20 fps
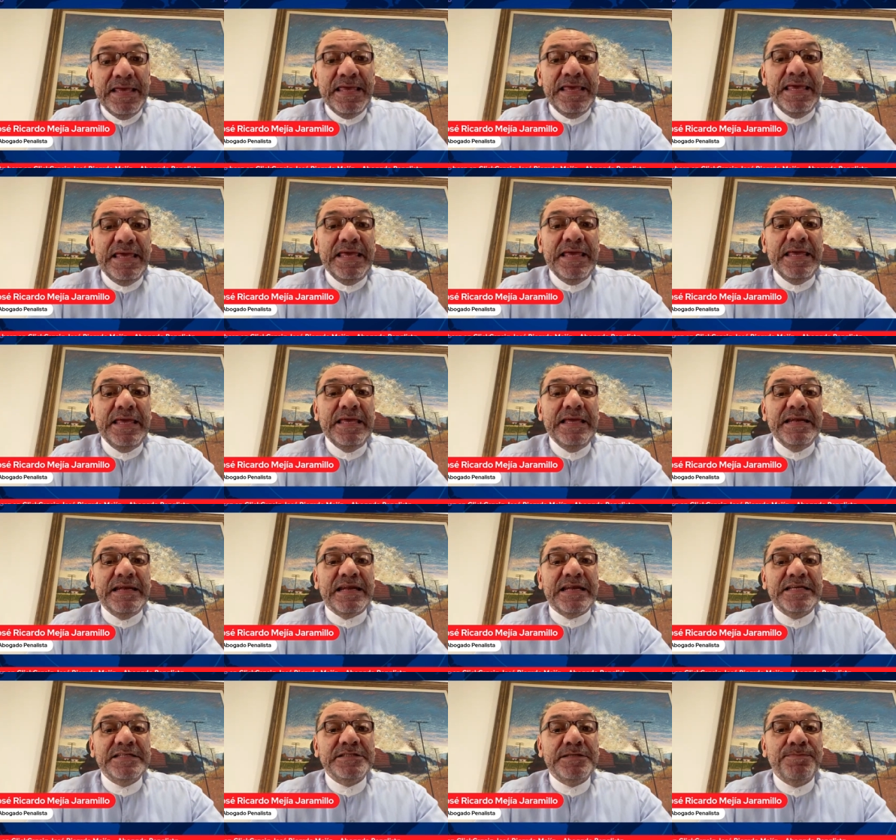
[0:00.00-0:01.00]
Y
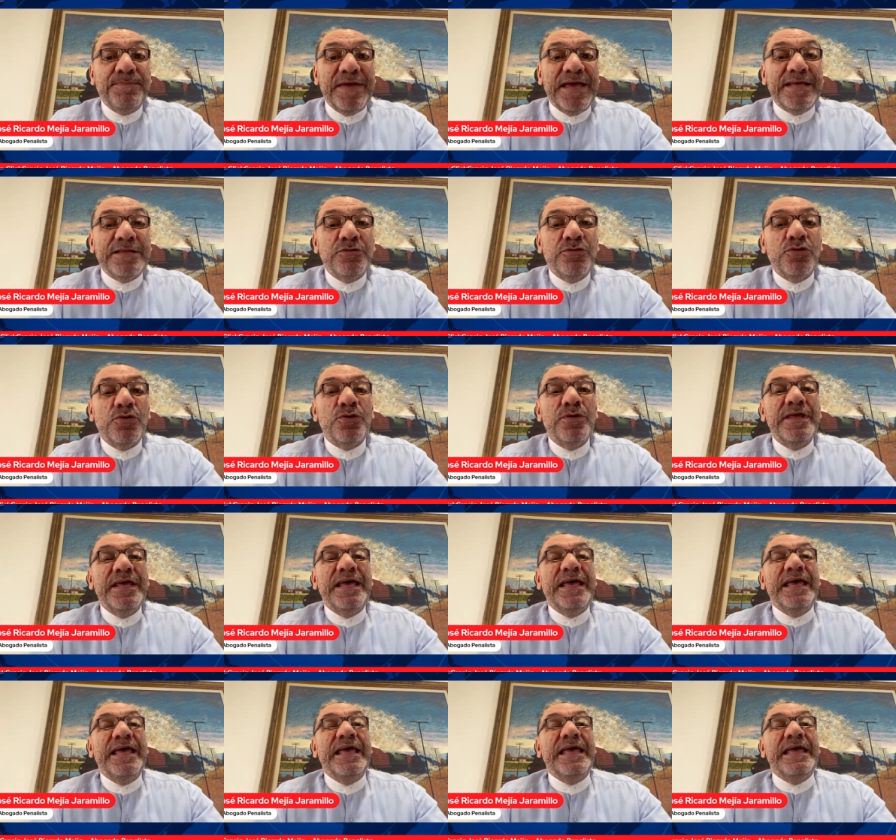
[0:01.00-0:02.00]
respecto
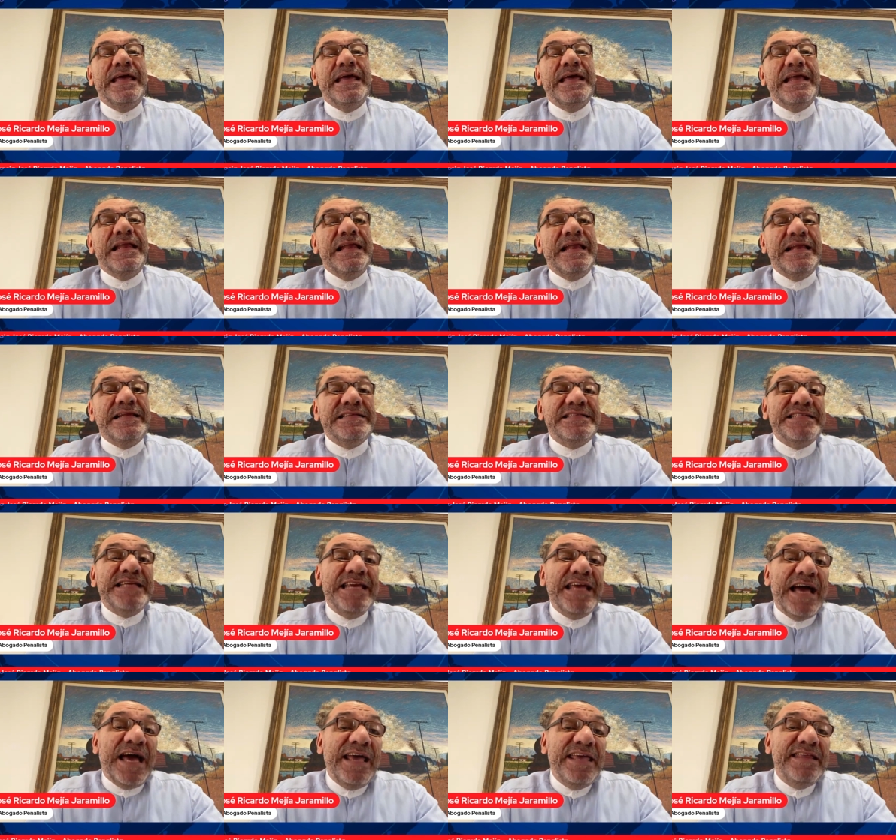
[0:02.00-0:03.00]
de
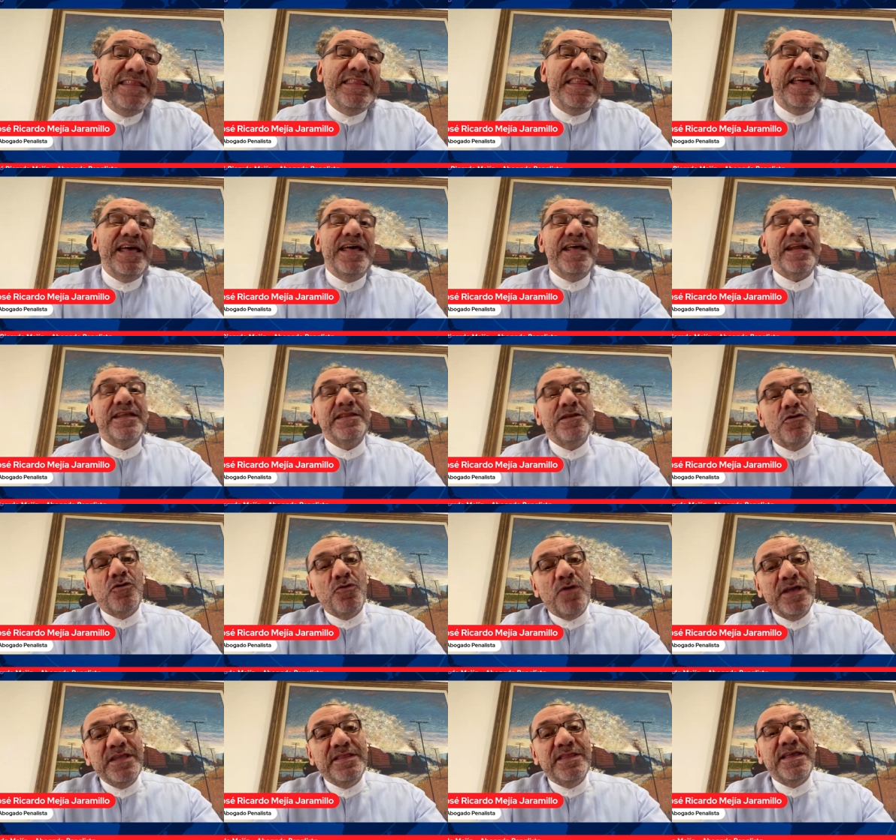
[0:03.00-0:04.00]
si hay terna o
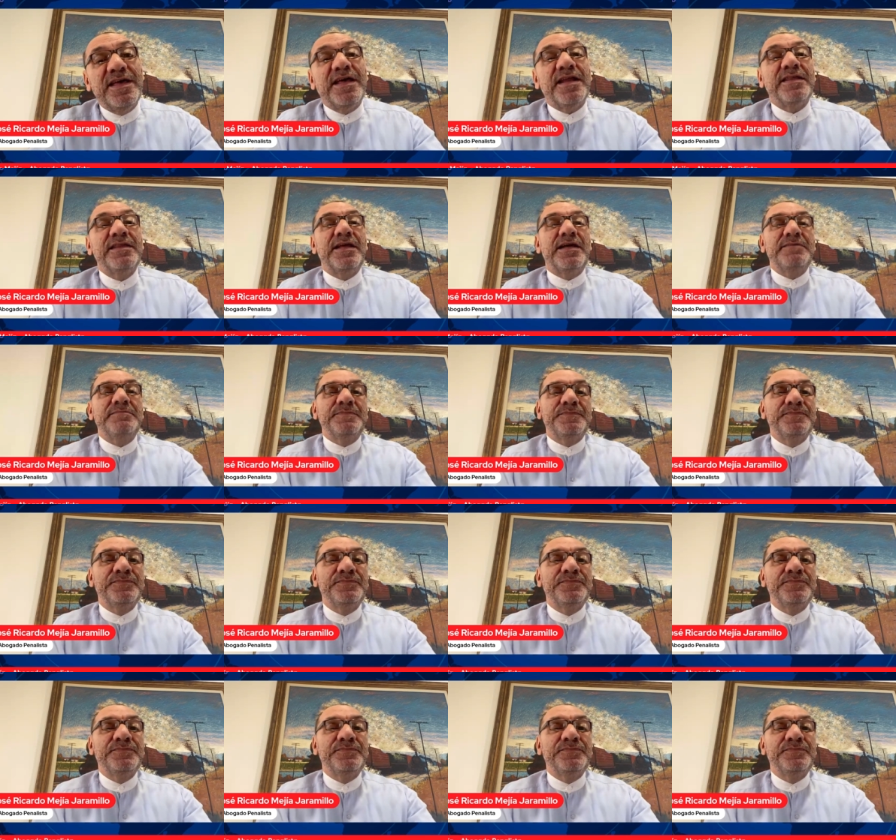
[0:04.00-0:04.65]
no hay terna,